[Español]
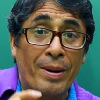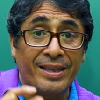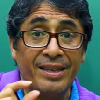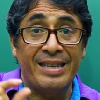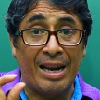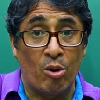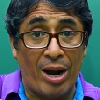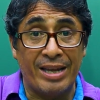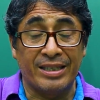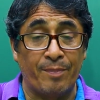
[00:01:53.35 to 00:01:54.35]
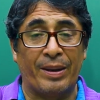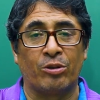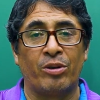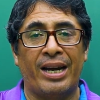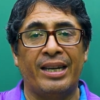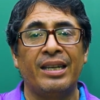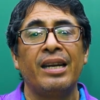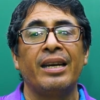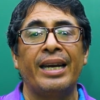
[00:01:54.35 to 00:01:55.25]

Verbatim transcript: partes dialogadas de personajes,